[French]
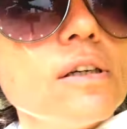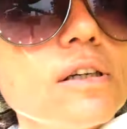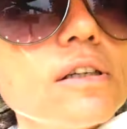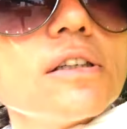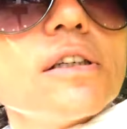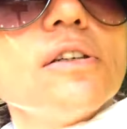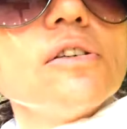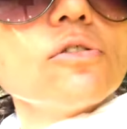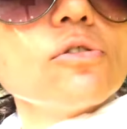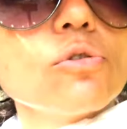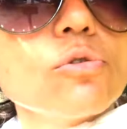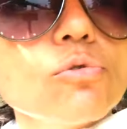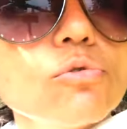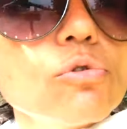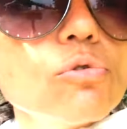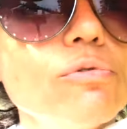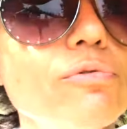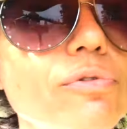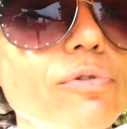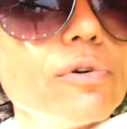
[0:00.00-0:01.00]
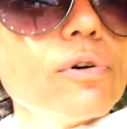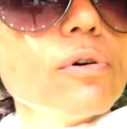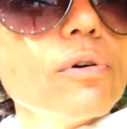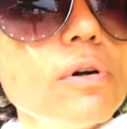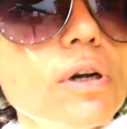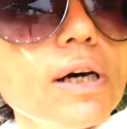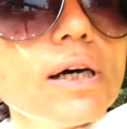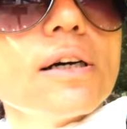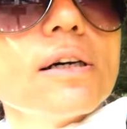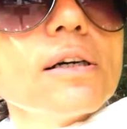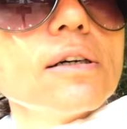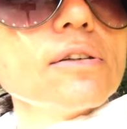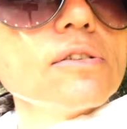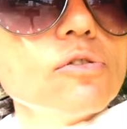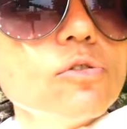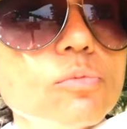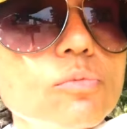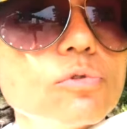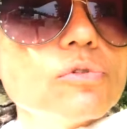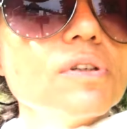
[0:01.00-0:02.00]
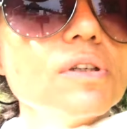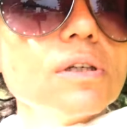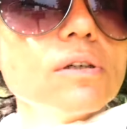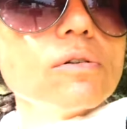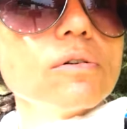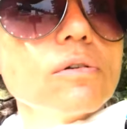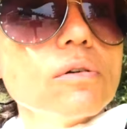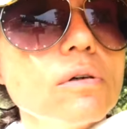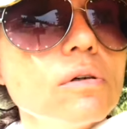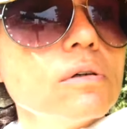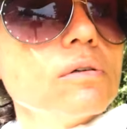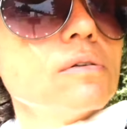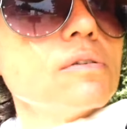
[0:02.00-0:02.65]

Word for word: et qui se retrouve euh, là à se demander euh,